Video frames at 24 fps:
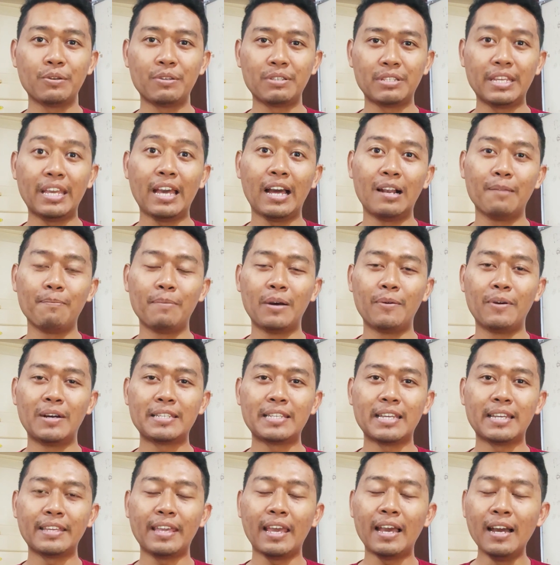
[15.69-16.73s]
sosial
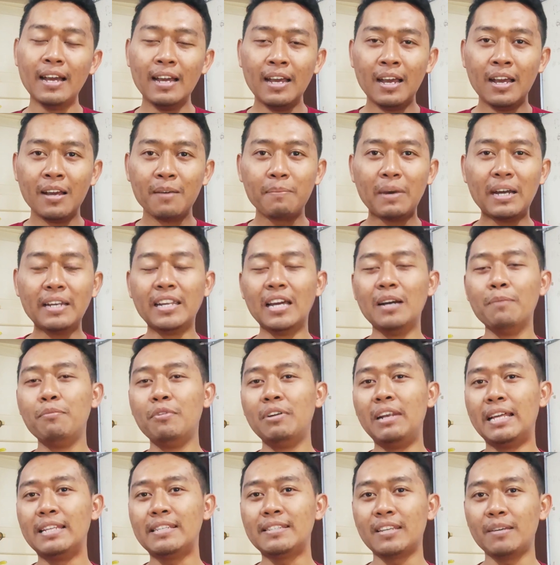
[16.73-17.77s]
Bahwasanya pada
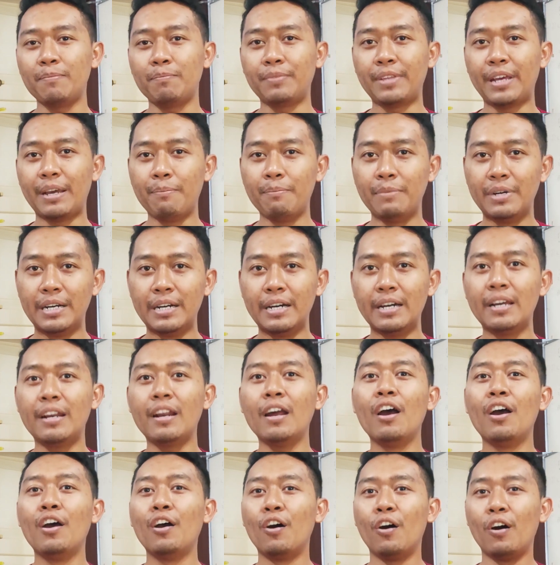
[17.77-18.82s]
bulan
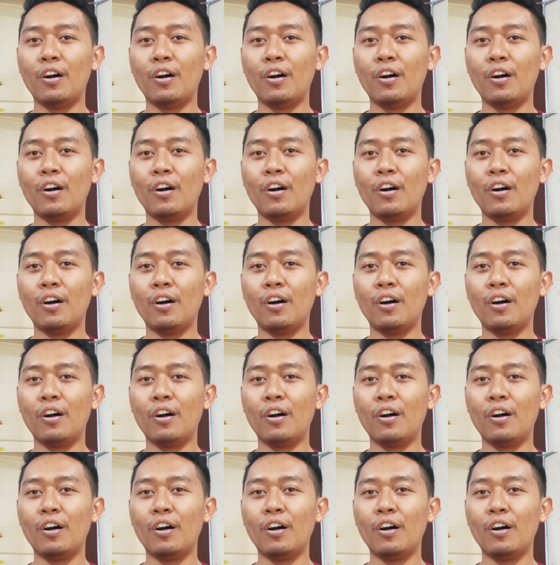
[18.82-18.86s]
September,